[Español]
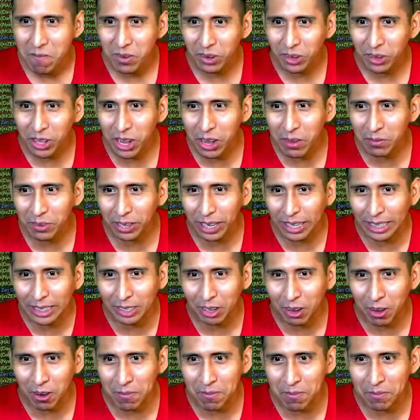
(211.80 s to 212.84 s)
Perdónenme por
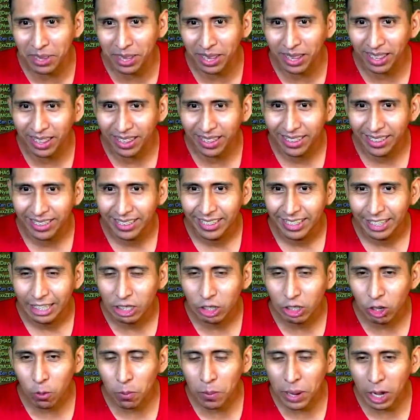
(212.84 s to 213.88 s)
eso, compi.
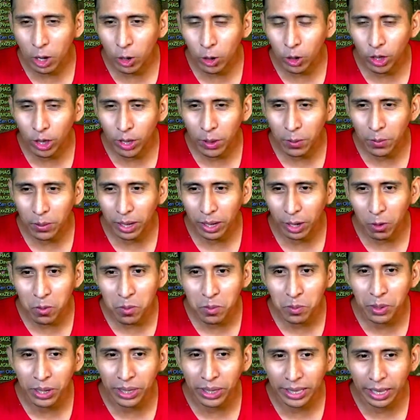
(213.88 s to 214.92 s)
Eso es lo malo de vivir en
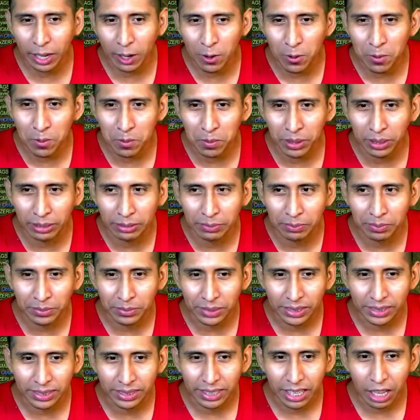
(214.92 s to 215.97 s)
un puente, compi.
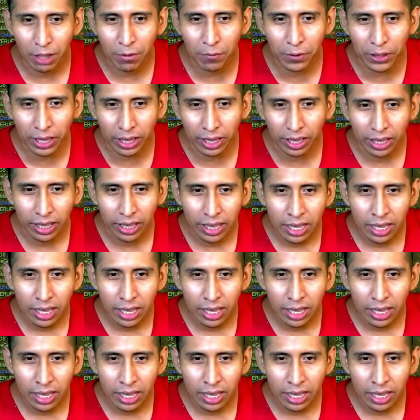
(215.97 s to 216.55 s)
En fin.